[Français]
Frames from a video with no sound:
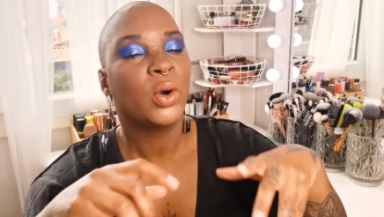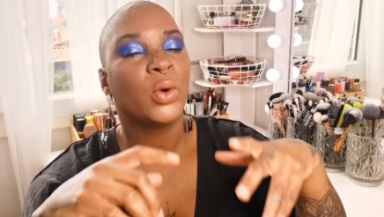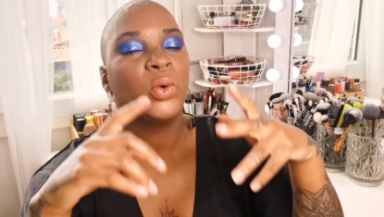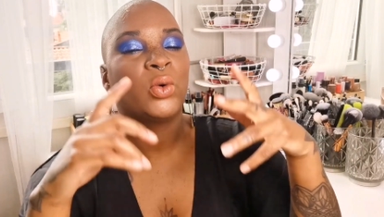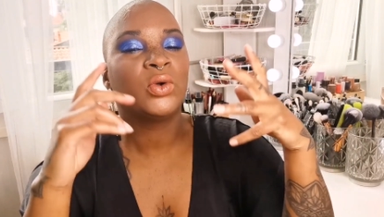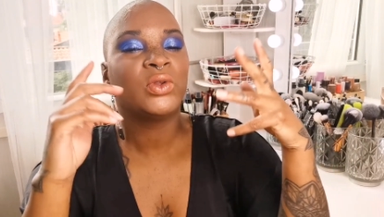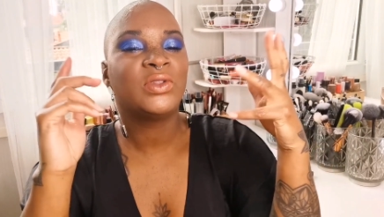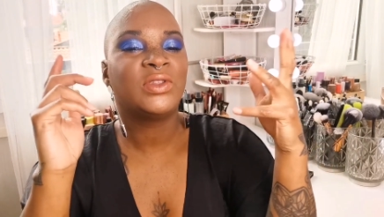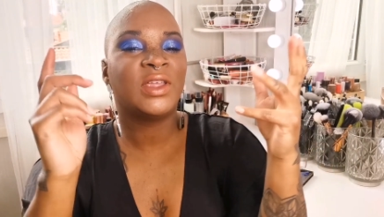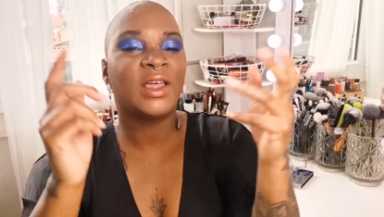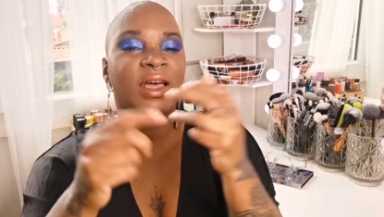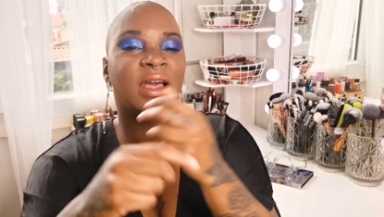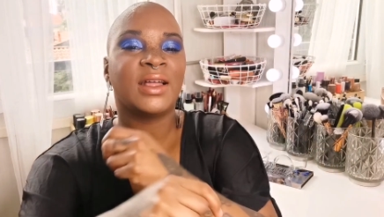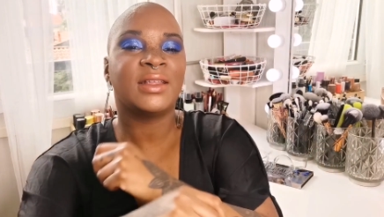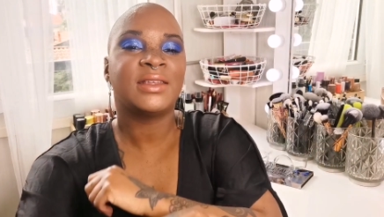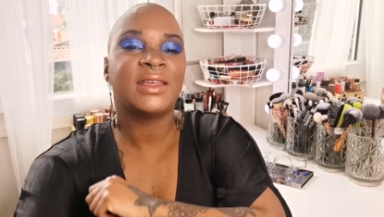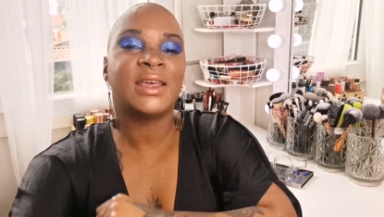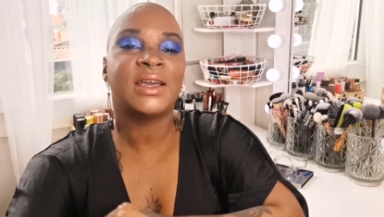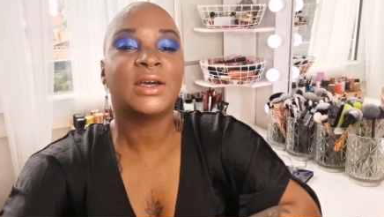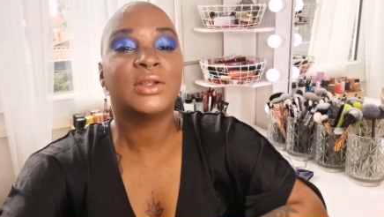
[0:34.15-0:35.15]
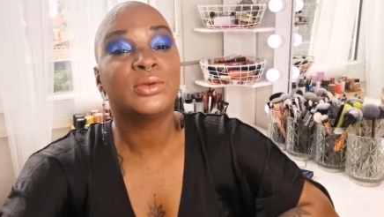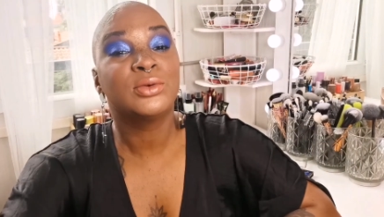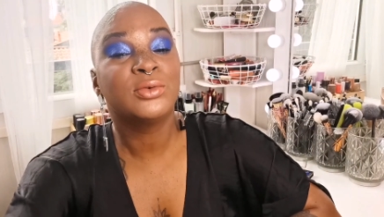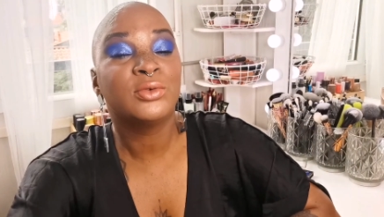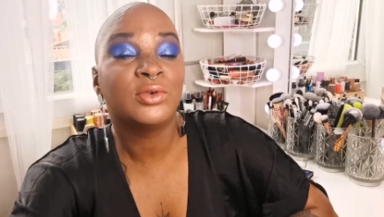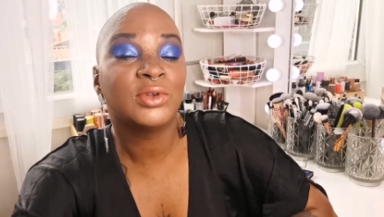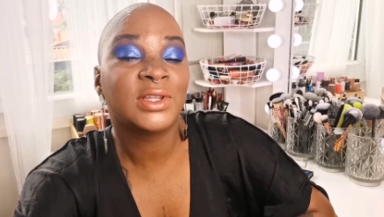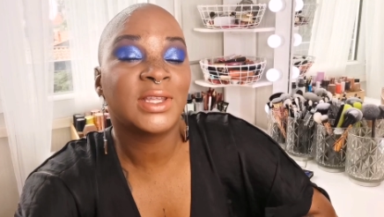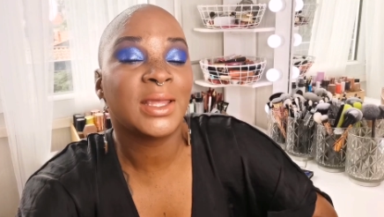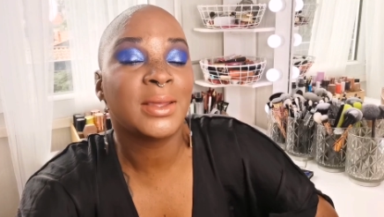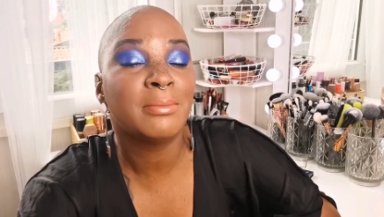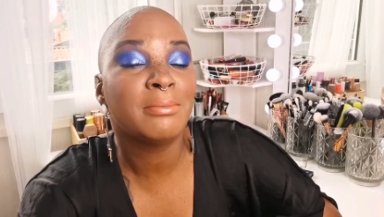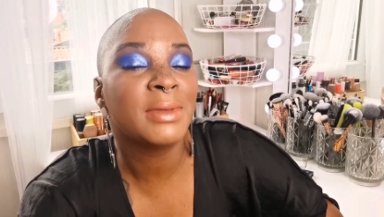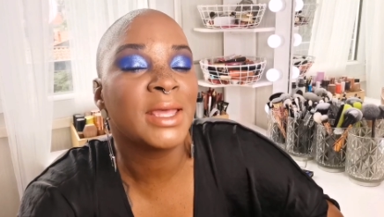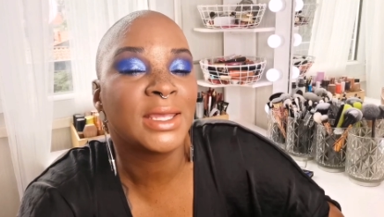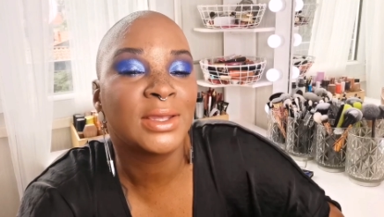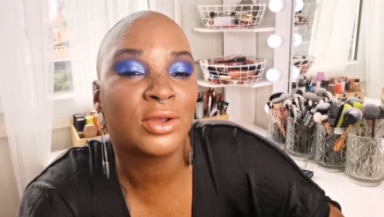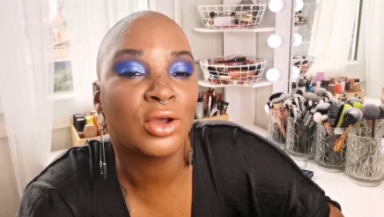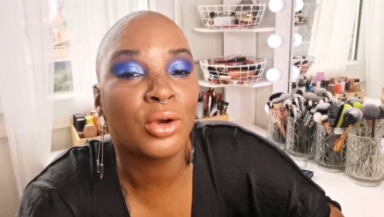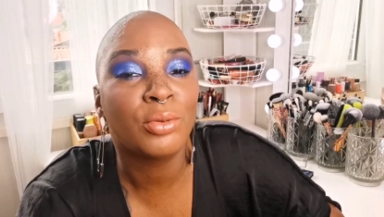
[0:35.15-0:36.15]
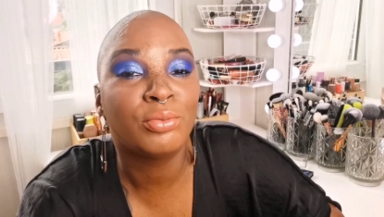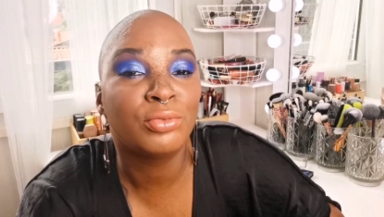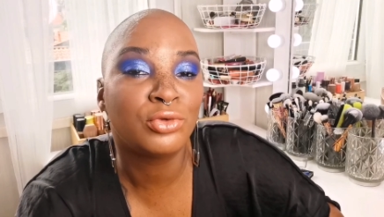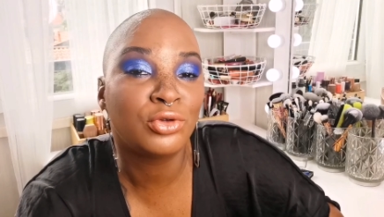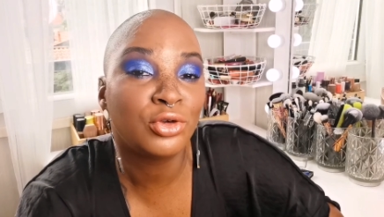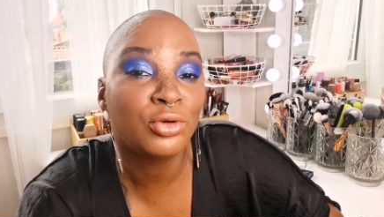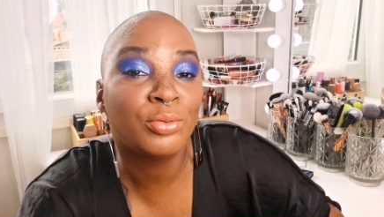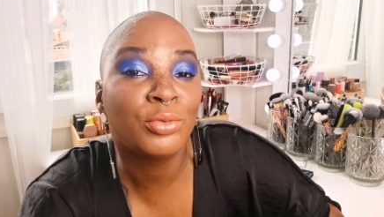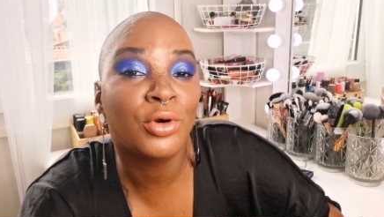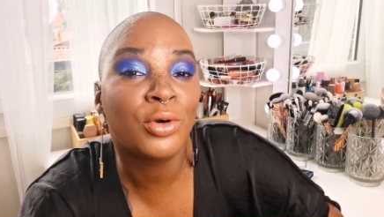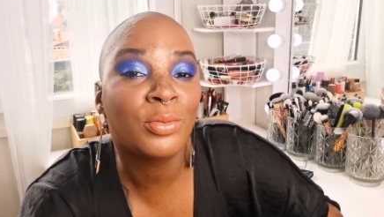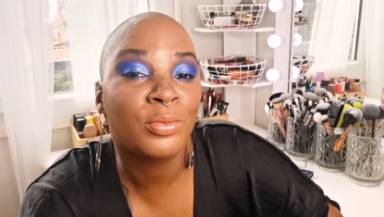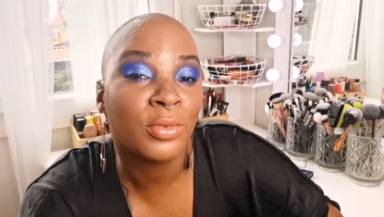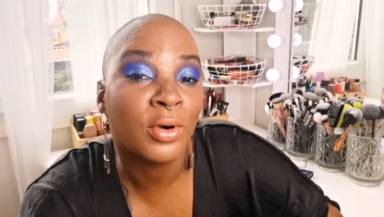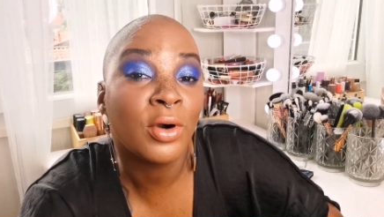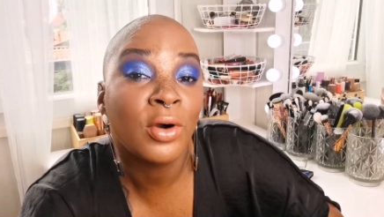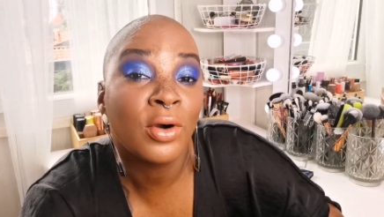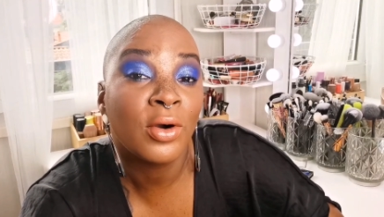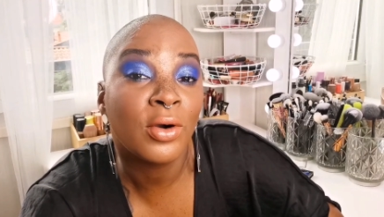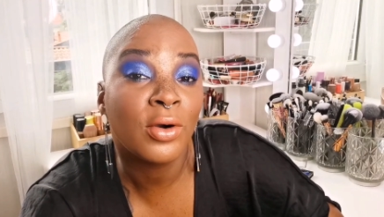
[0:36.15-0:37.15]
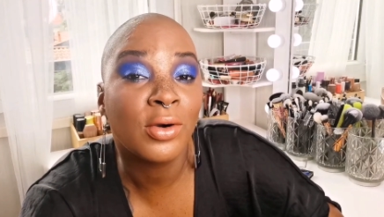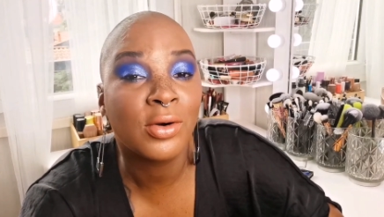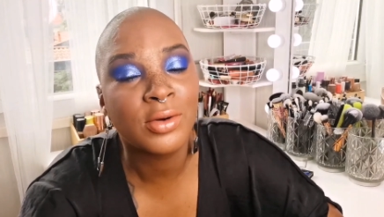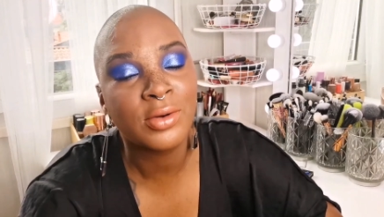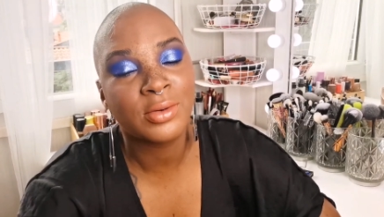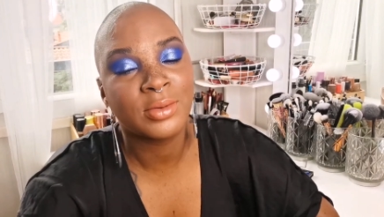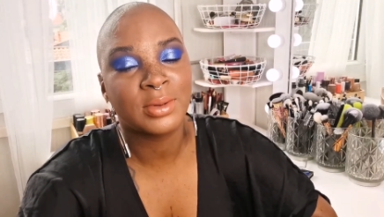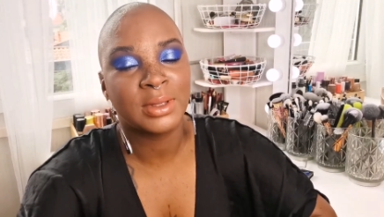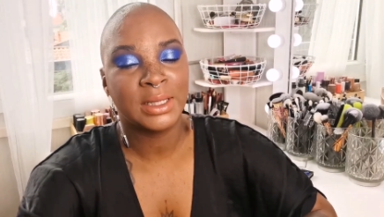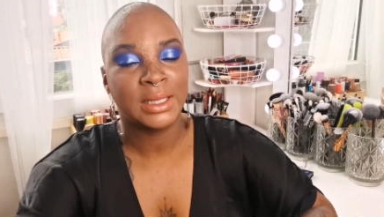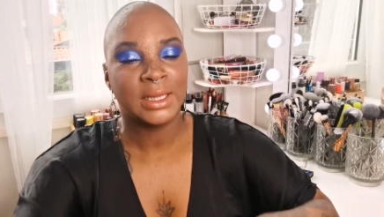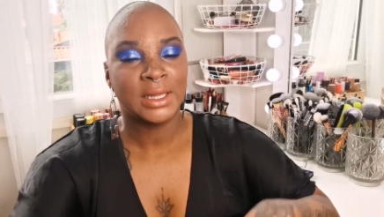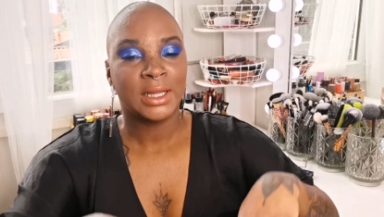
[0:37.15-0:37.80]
Aux dernières nouveautés make-up du moment.